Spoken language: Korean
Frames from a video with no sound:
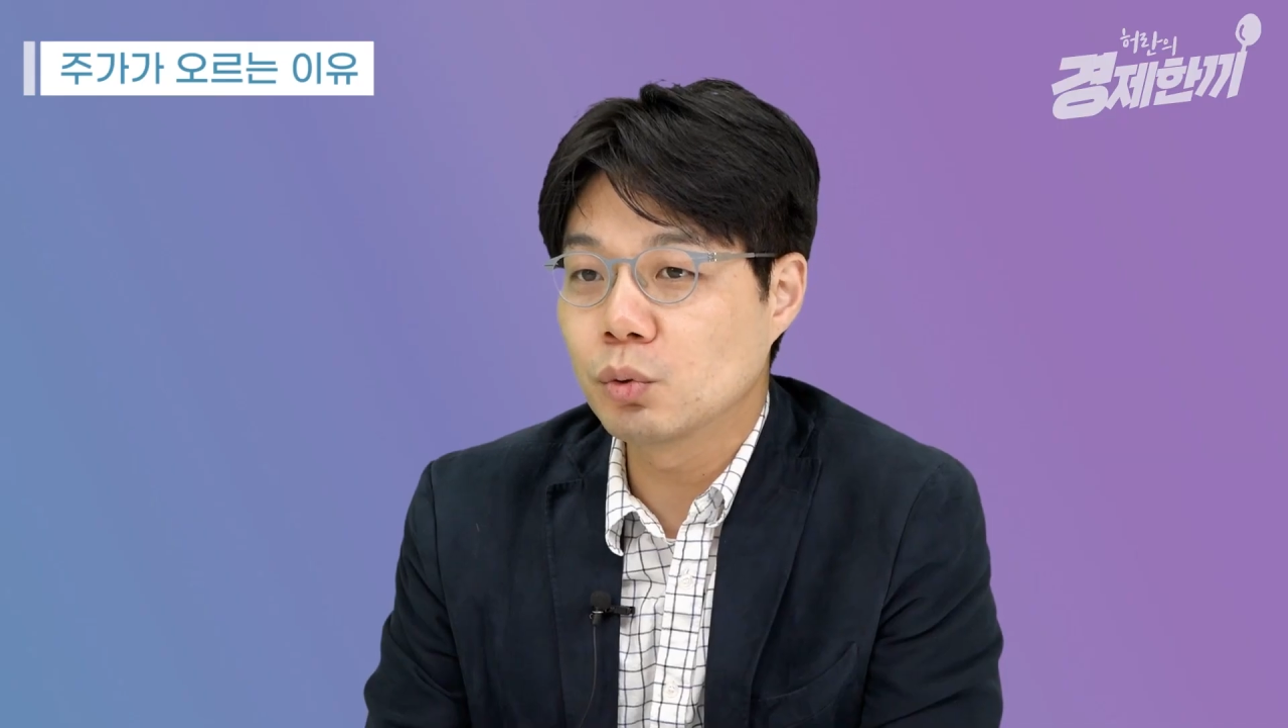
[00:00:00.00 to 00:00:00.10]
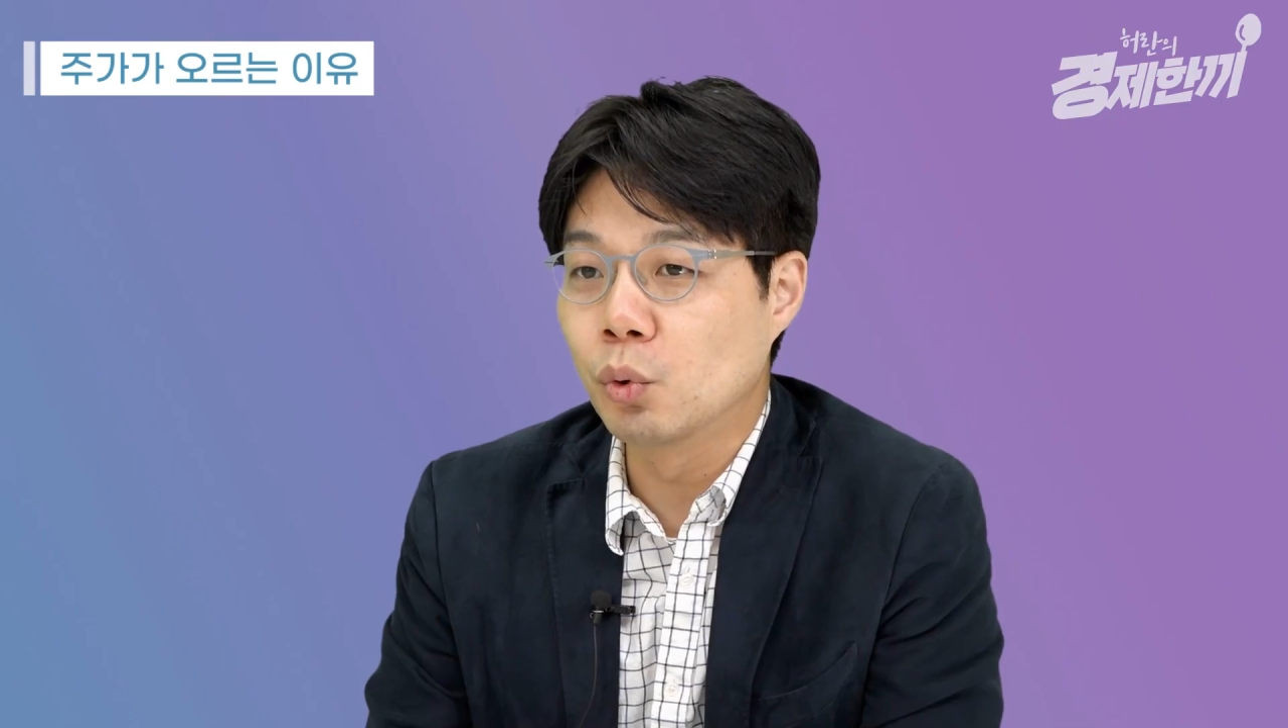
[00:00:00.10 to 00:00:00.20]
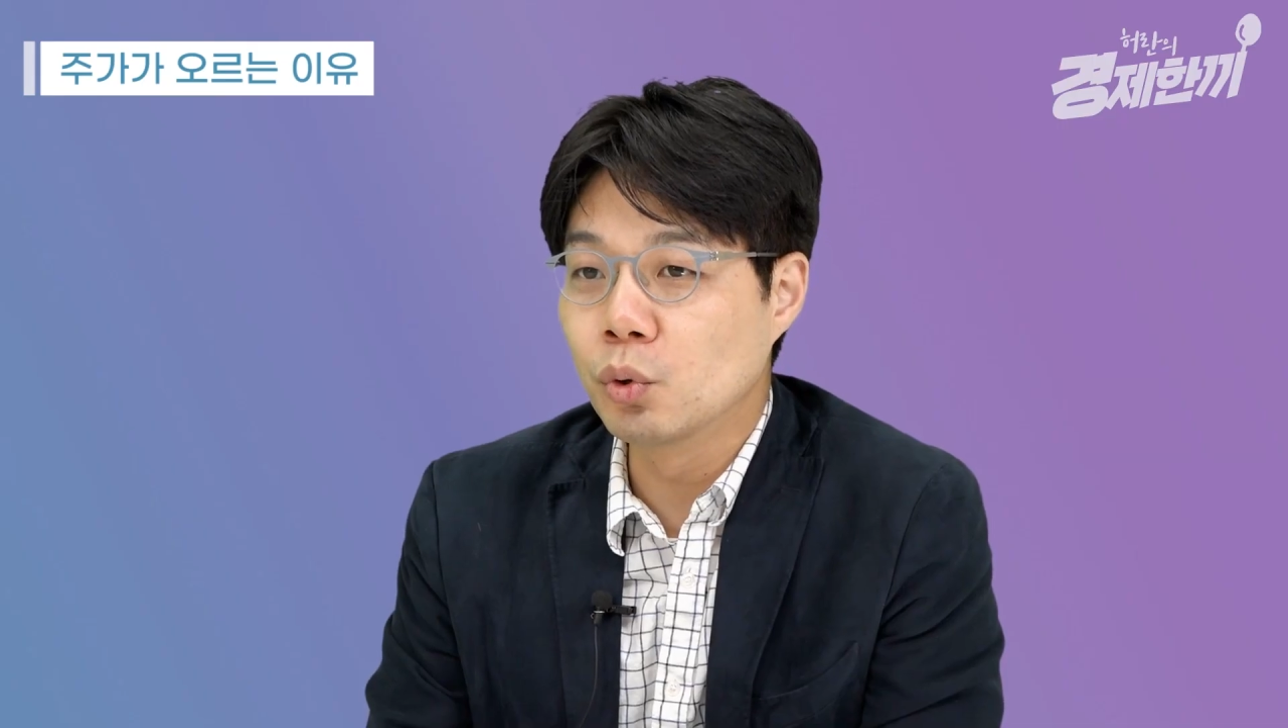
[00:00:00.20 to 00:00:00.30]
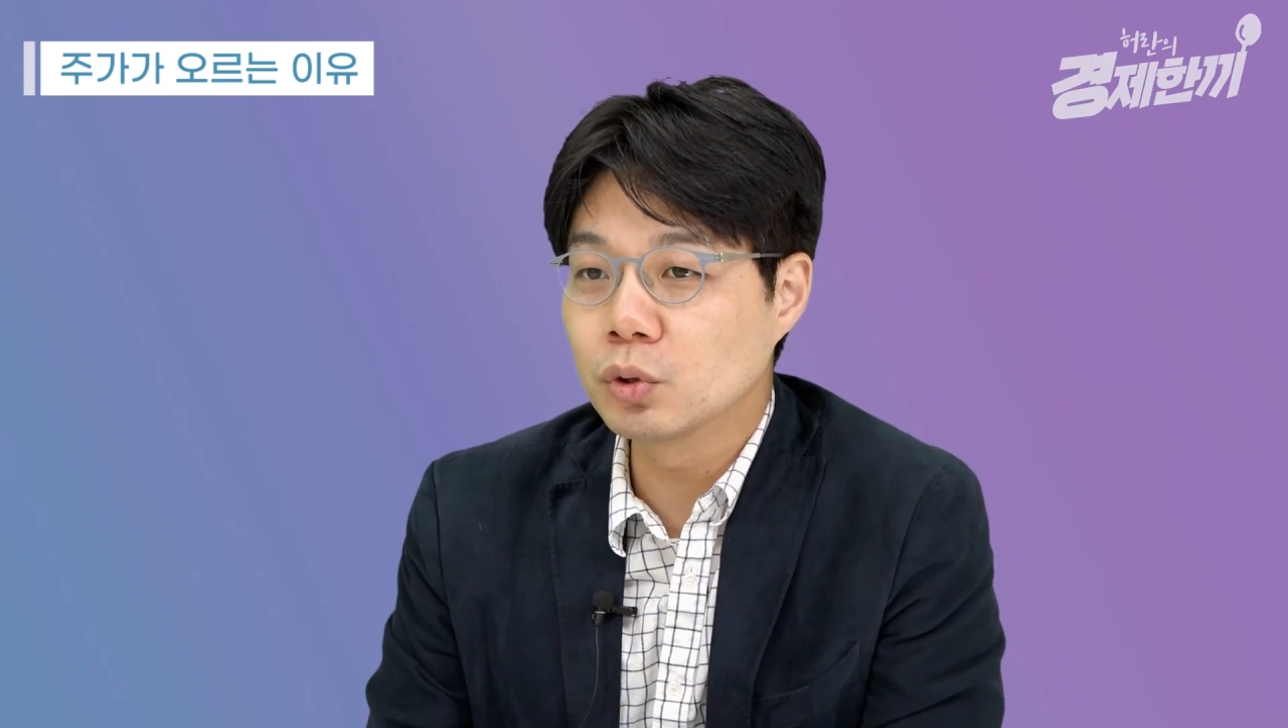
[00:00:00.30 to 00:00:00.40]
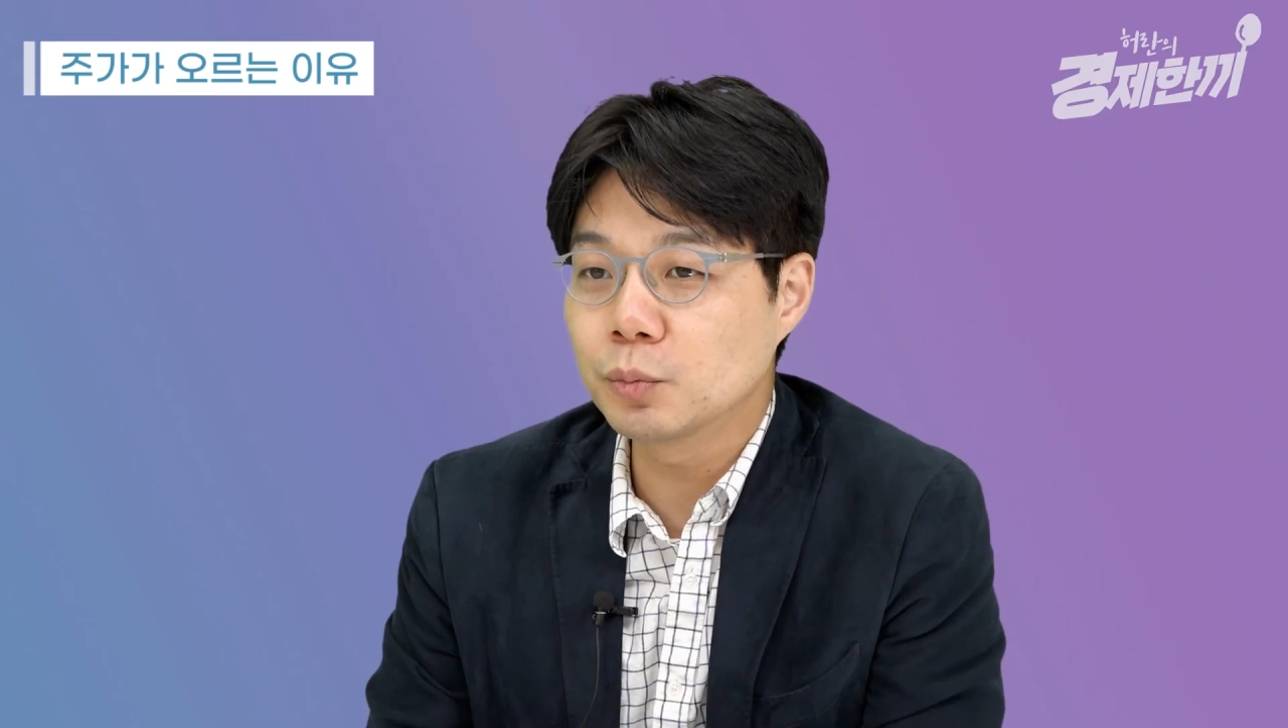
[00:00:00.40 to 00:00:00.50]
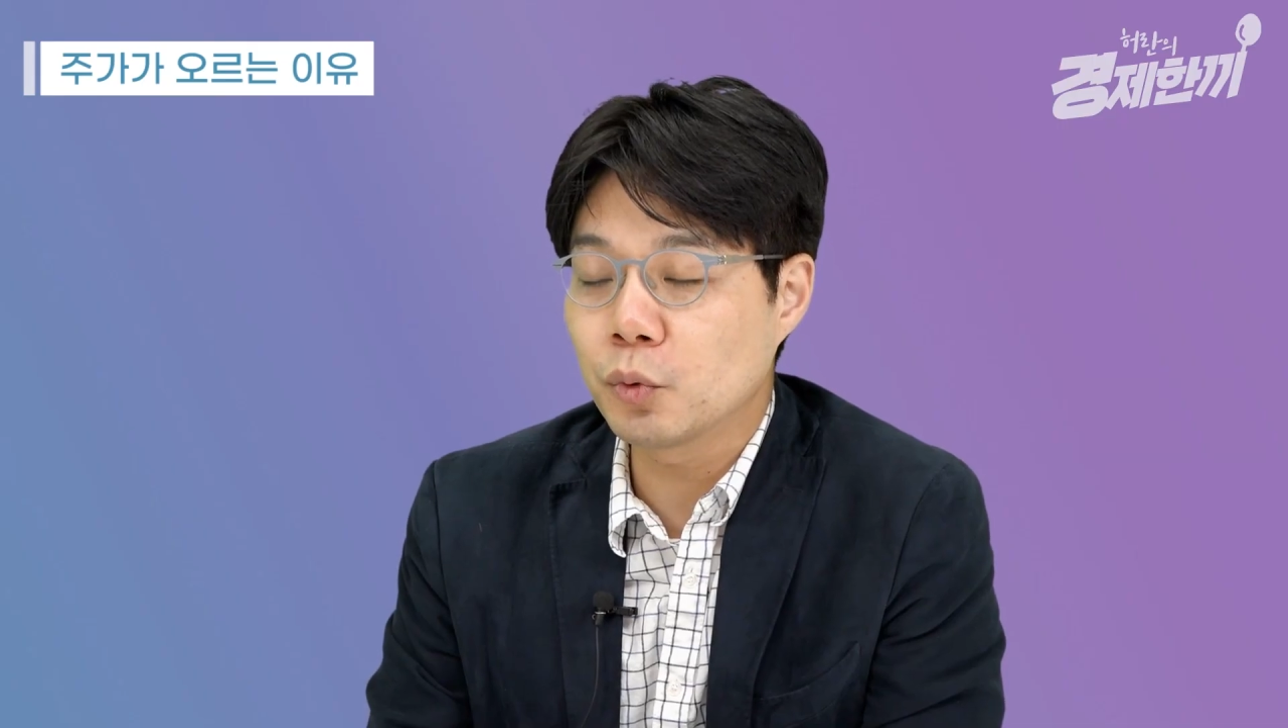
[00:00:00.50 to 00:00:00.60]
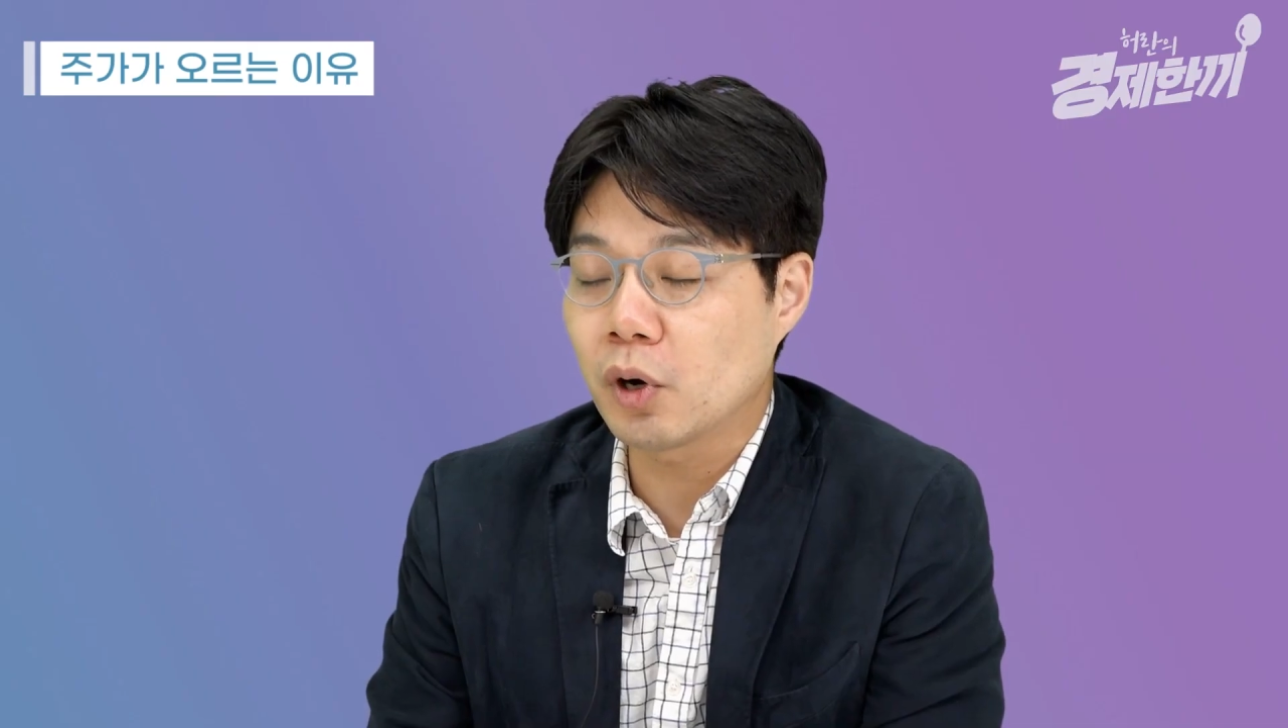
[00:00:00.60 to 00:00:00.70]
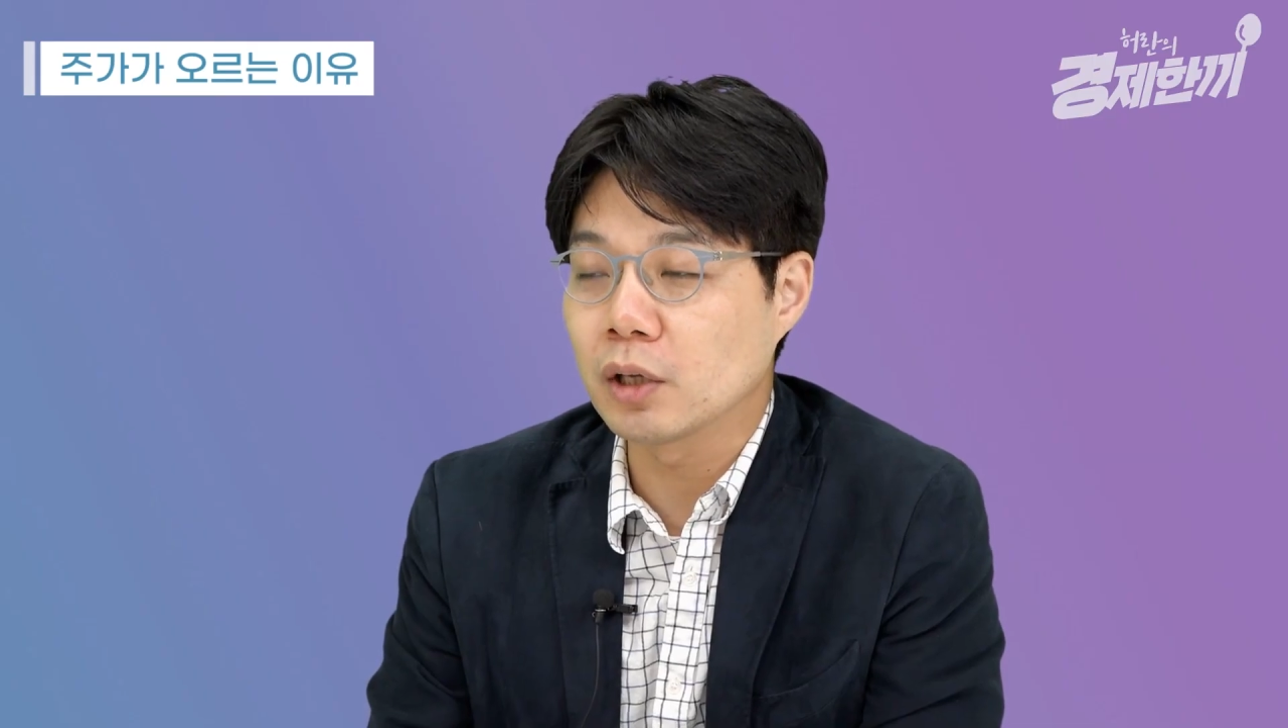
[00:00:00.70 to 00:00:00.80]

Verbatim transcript: 고용 지표가